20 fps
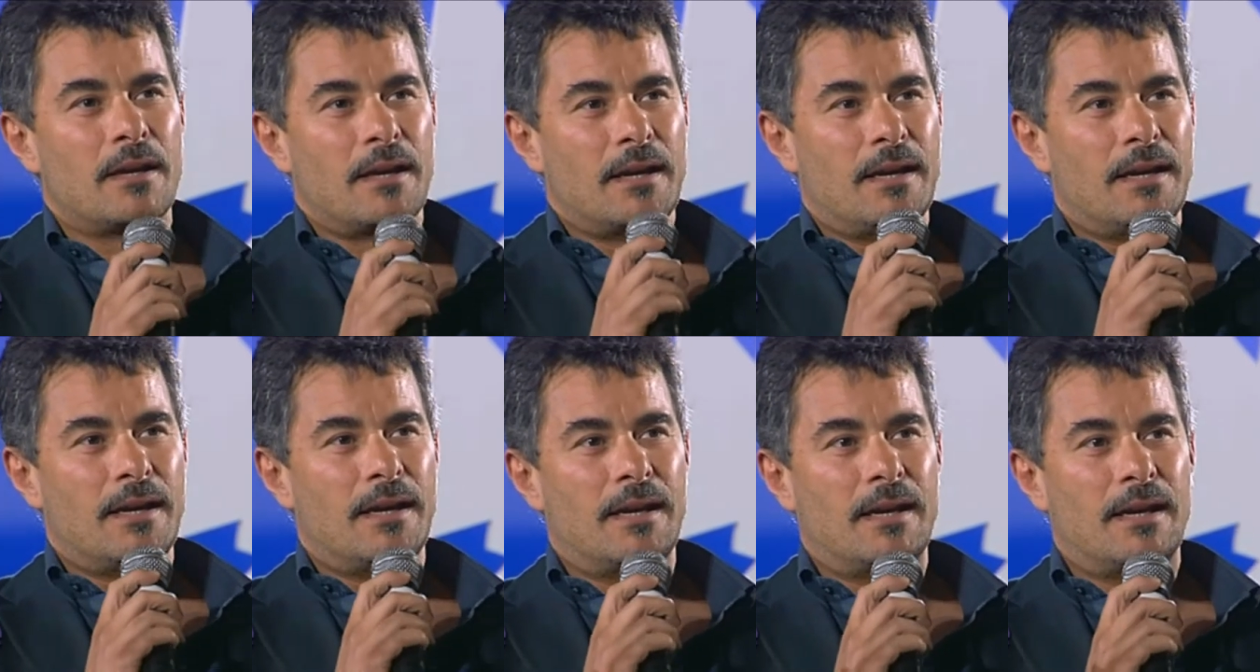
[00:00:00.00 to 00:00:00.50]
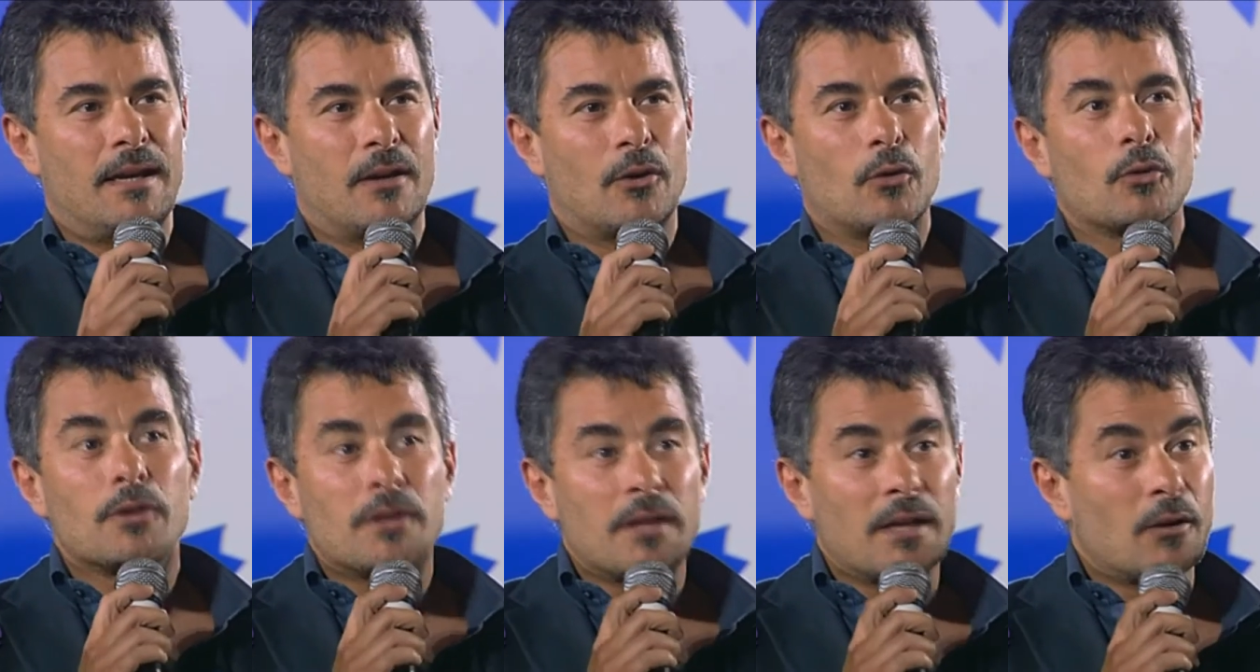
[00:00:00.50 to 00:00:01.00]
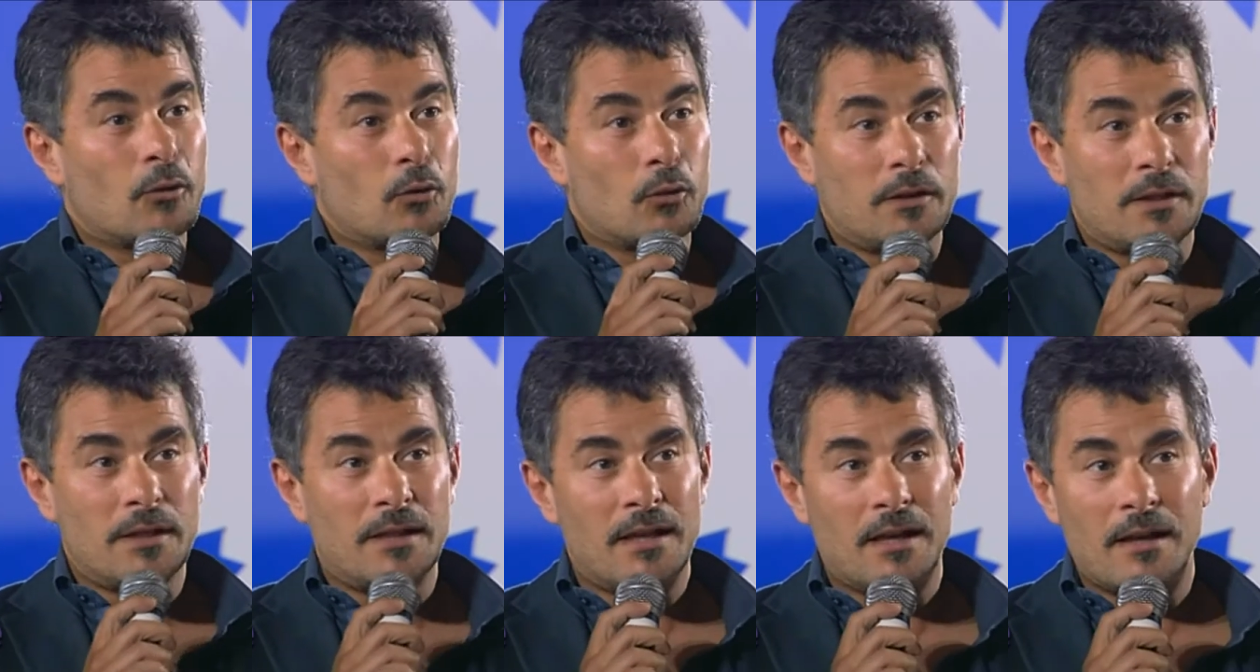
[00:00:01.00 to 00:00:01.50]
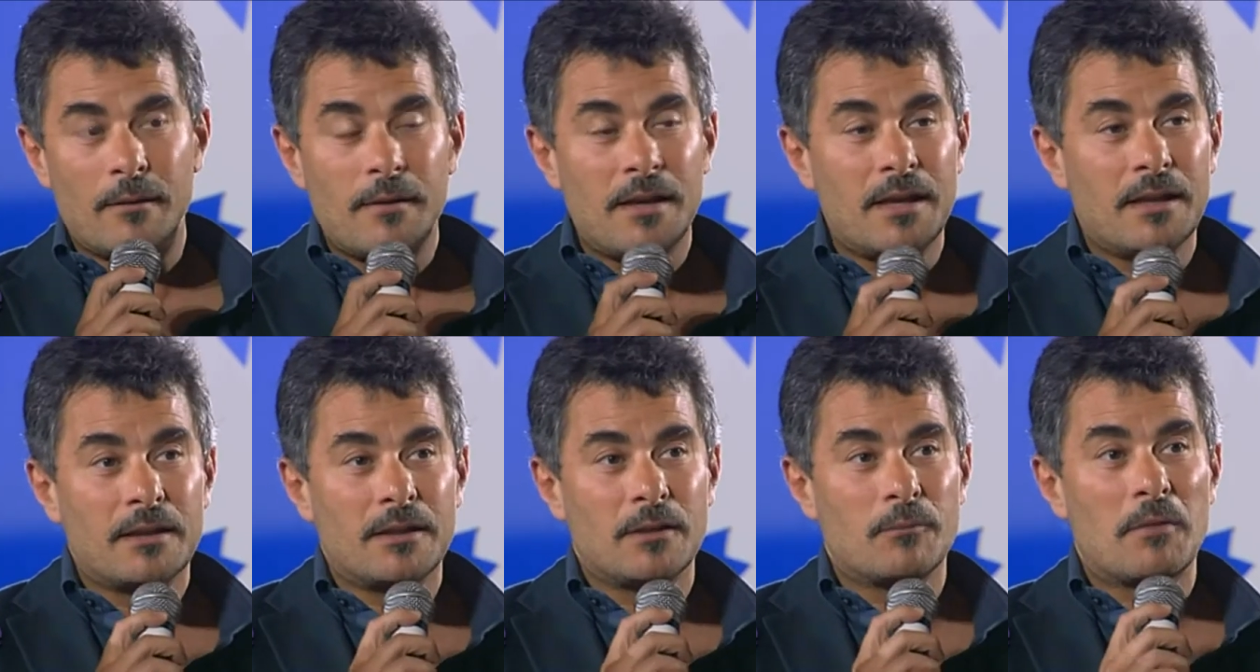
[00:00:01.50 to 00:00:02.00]
e contiene tutti gli
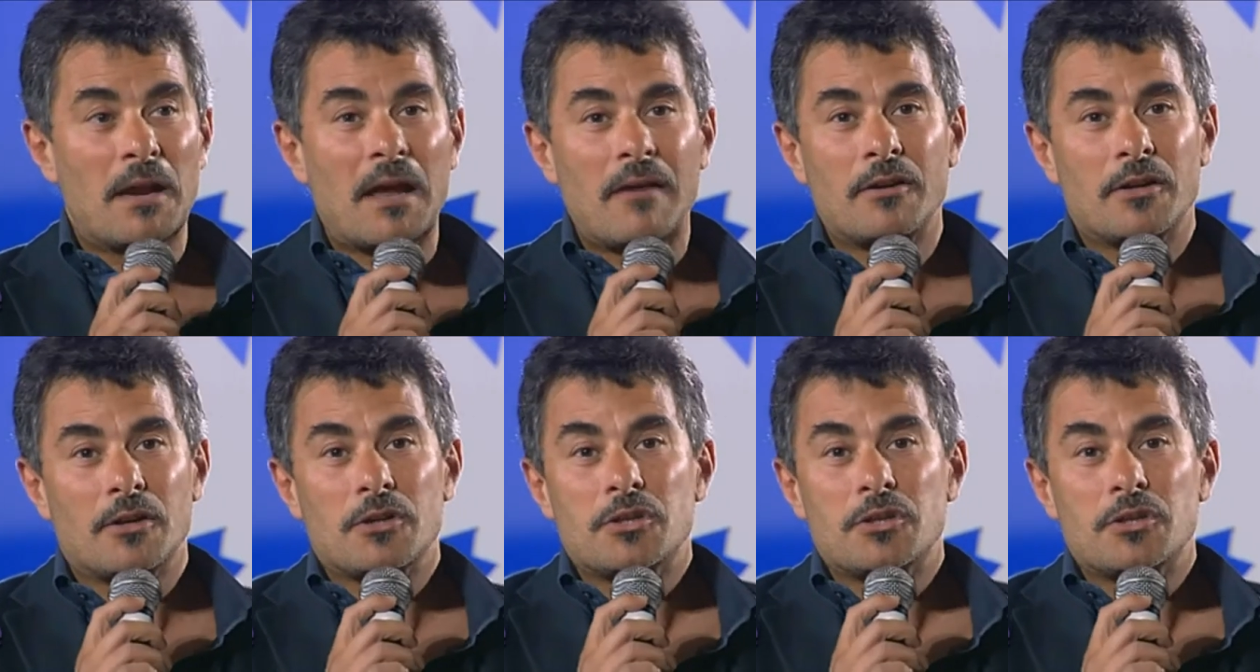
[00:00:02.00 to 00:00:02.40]
elementi, bravi a